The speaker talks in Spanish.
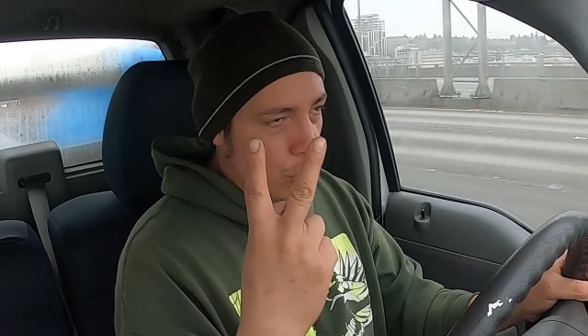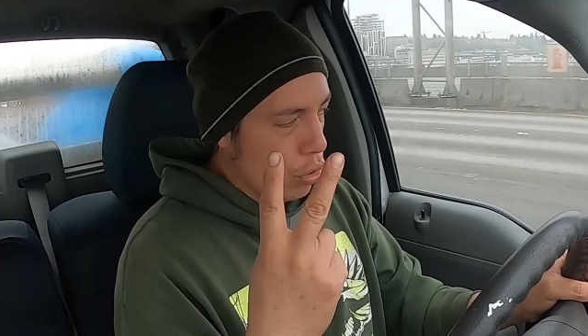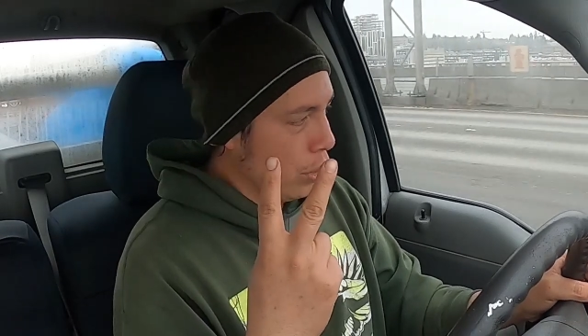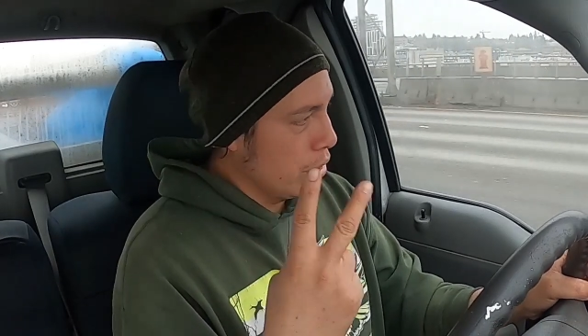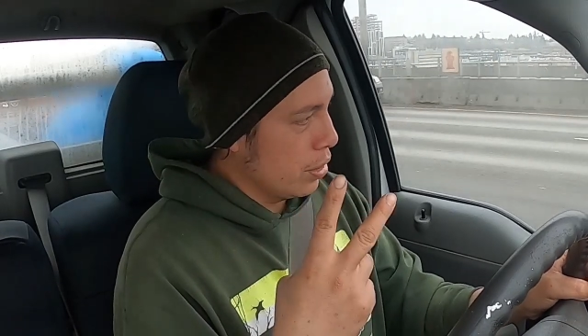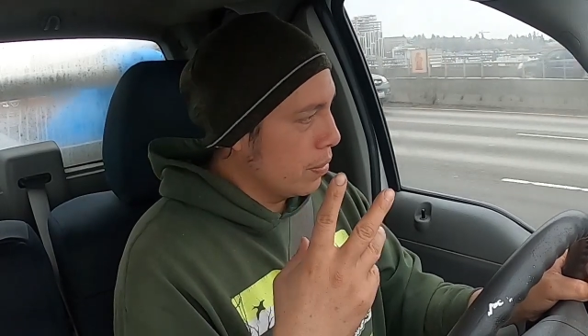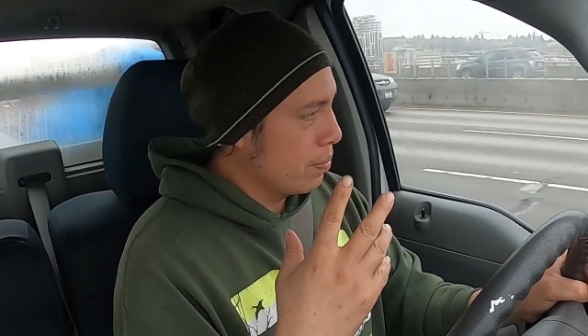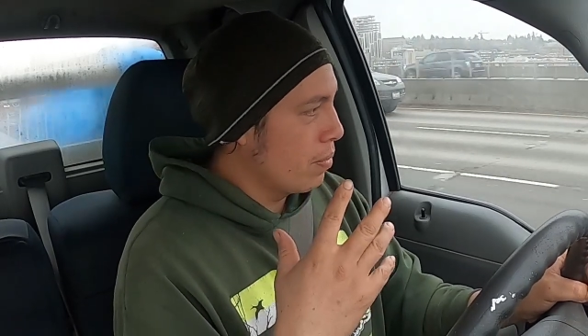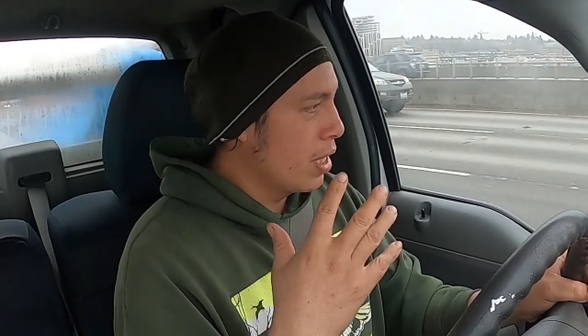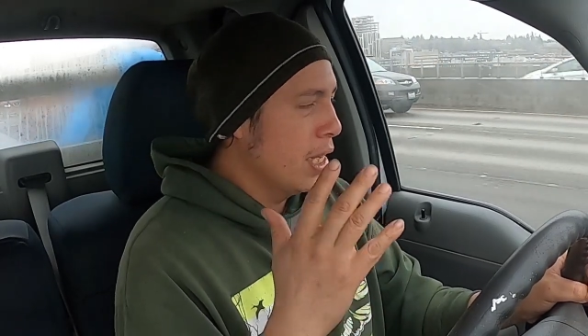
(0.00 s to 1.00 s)
opciones.
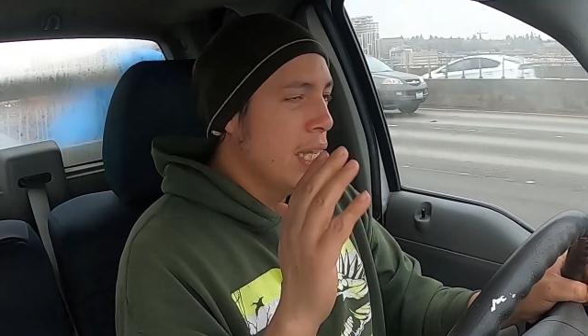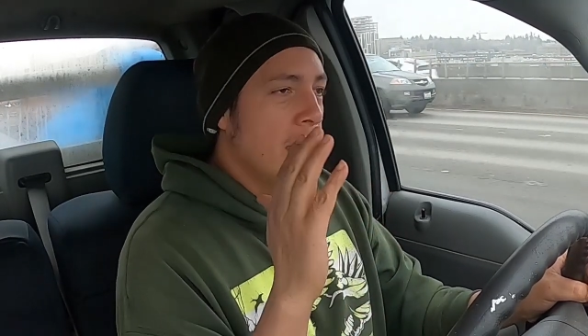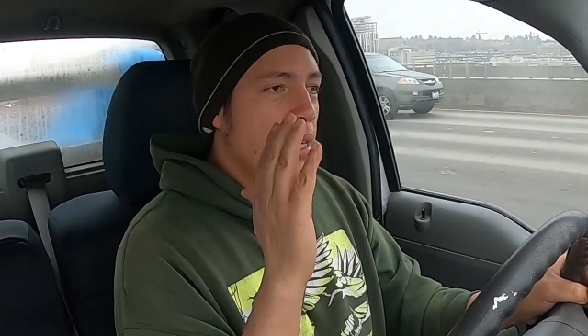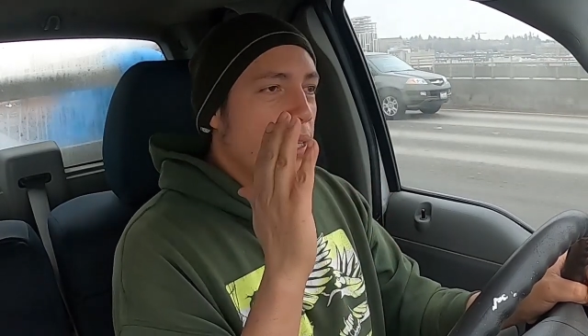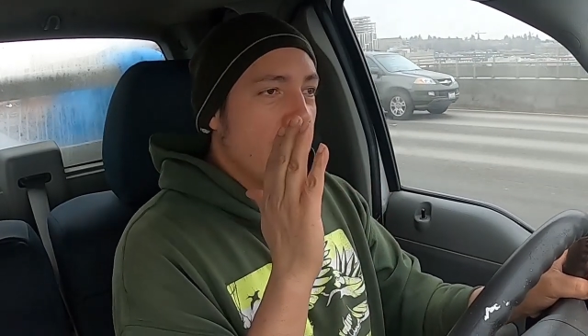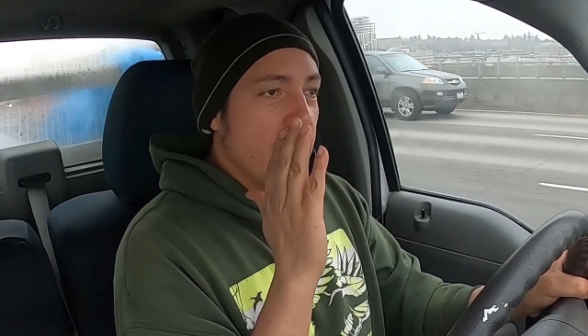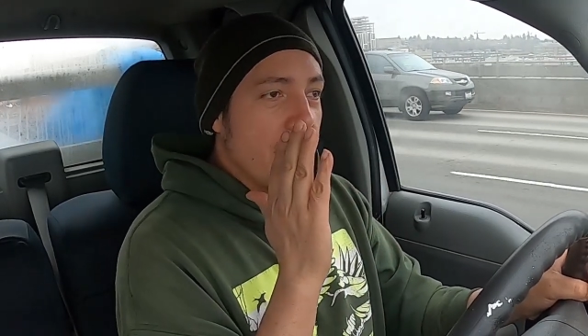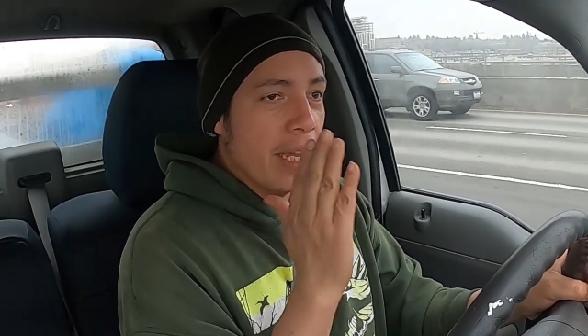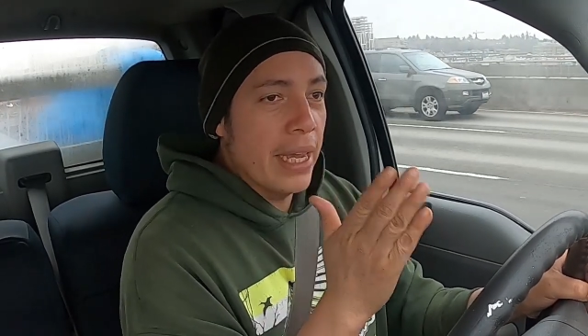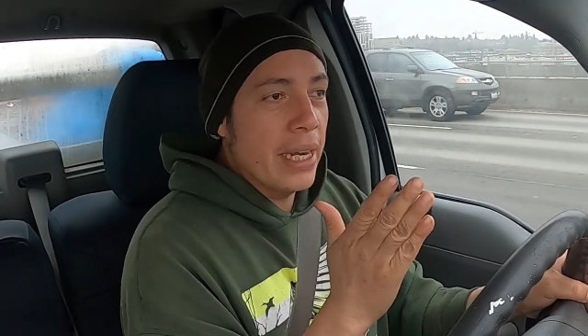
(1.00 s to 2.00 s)
Si
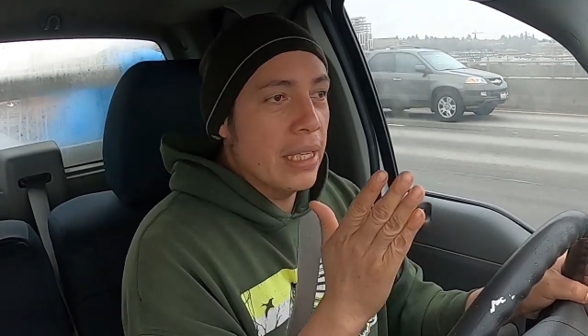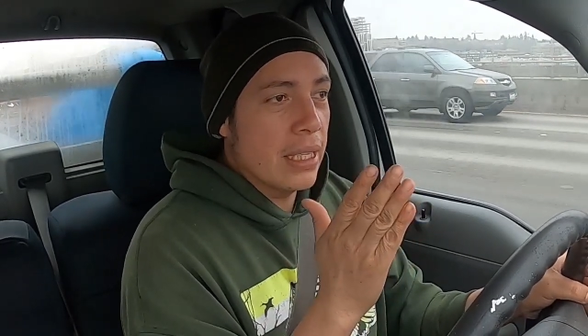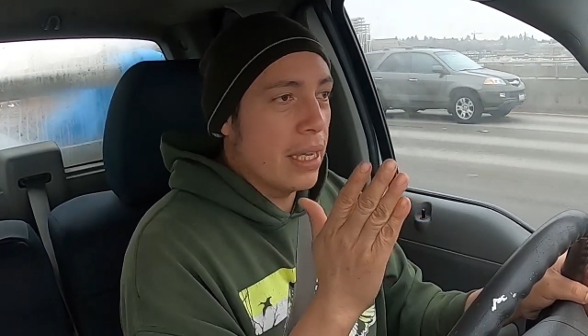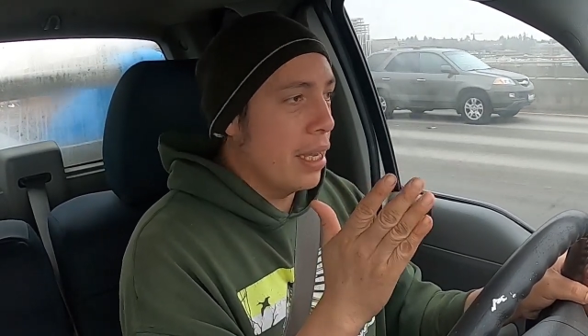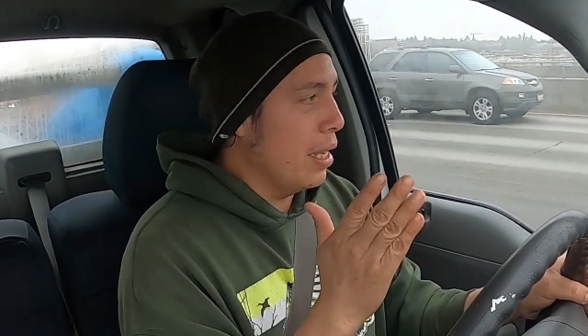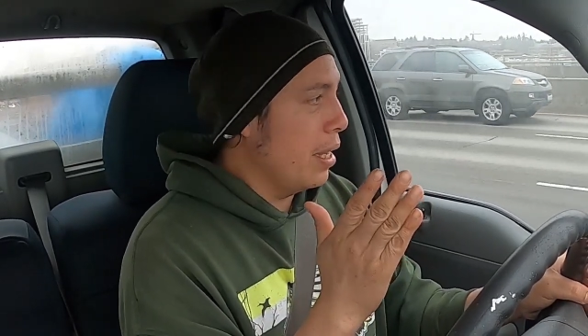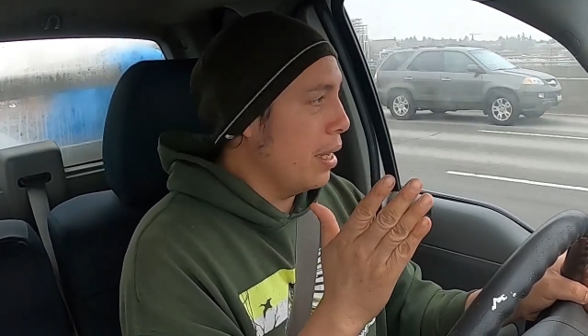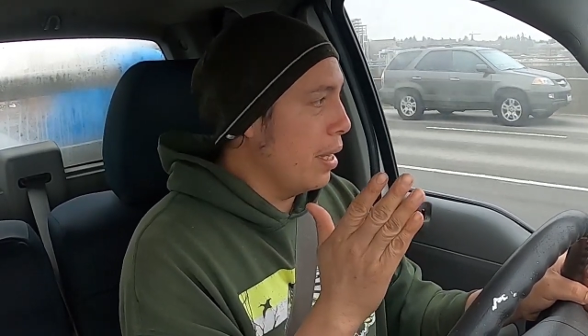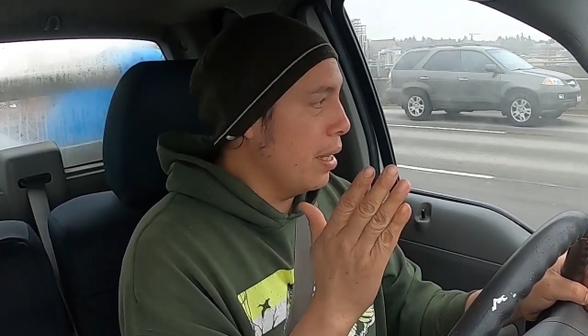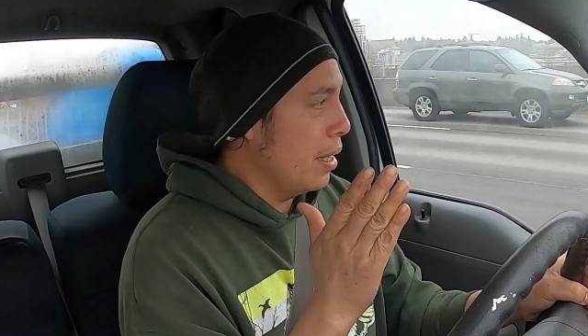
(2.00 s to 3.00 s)
quieres
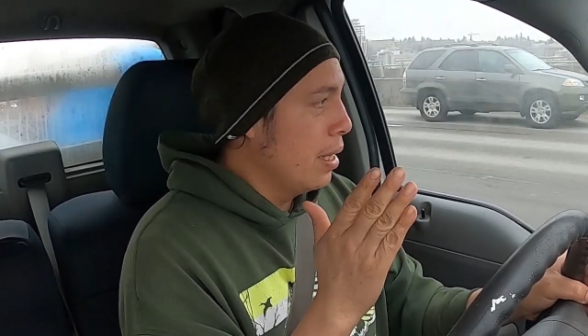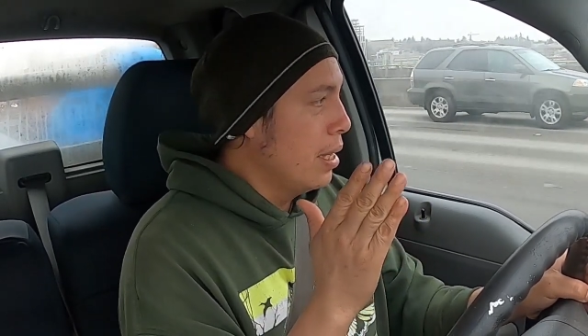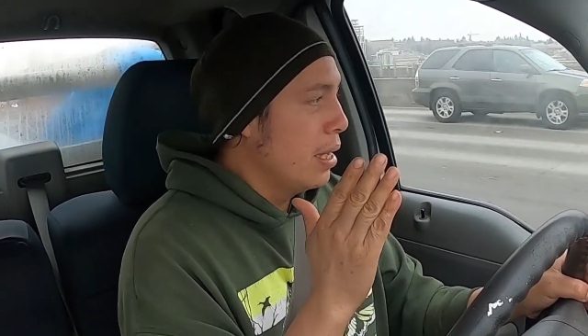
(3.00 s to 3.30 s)
que